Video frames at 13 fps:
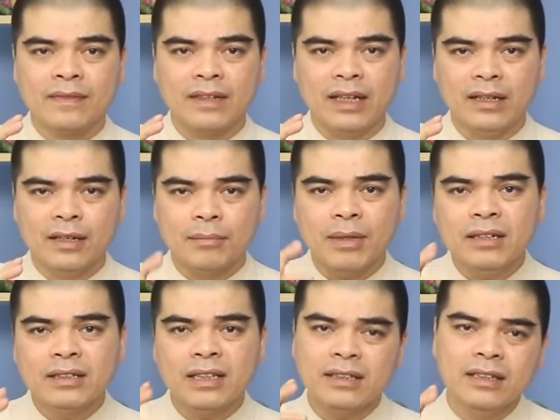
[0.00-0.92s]
Đấy, bát
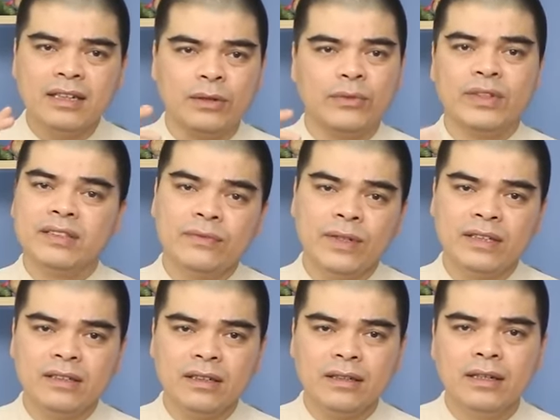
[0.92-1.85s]
hương gia tiên đặt ở phía
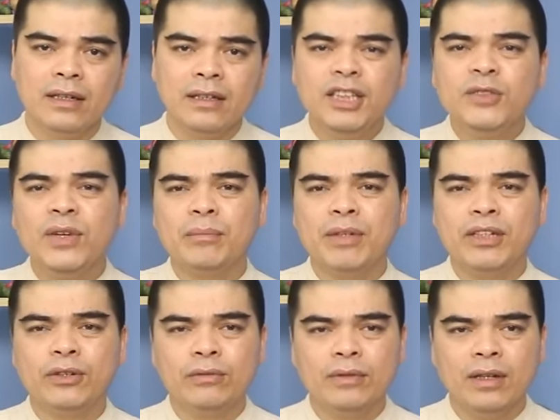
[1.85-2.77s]
trước, như vậy mới
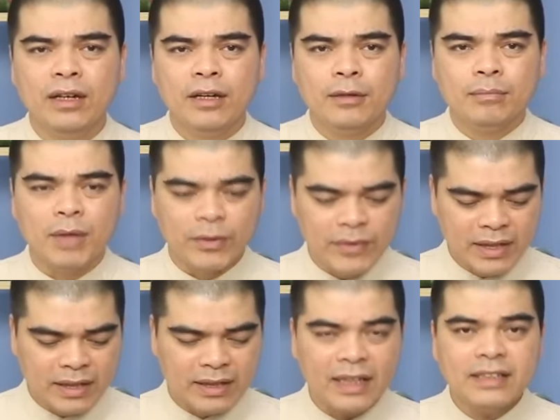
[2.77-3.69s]
đúng. Bởi
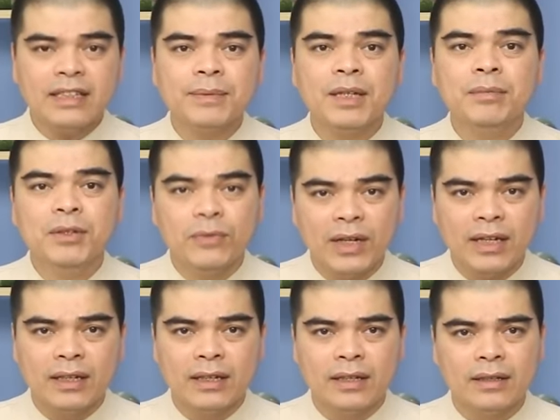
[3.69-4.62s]
vì cách sắp xếp như vậy
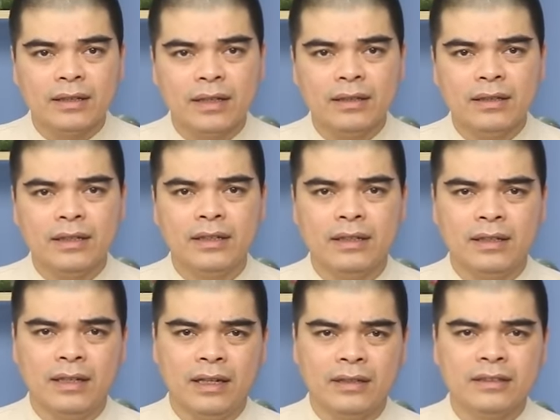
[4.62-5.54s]
đấy,
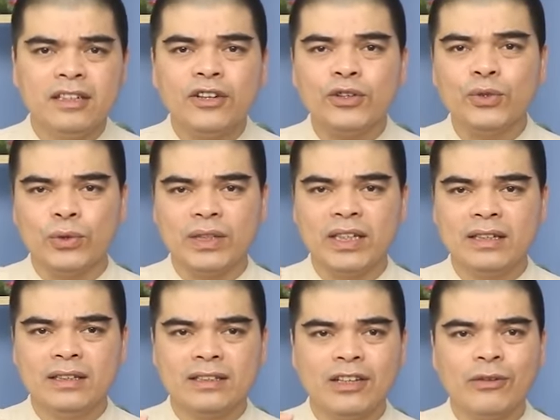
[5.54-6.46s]
thì là trước có tổ
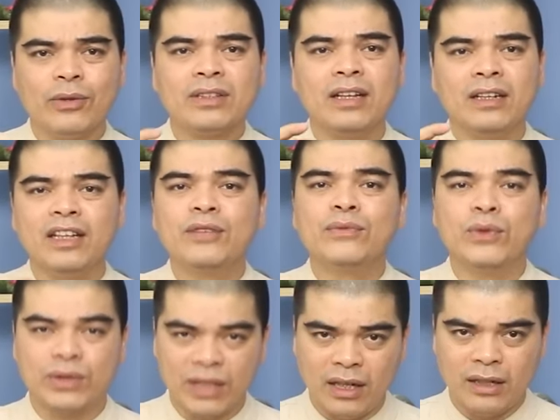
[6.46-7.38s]
tiên, sau có thần linh
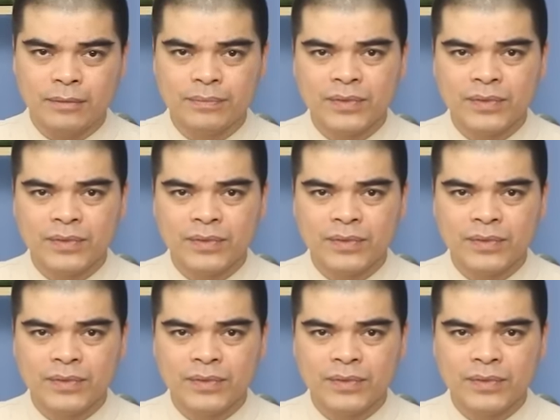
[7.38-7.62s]
phù trợ.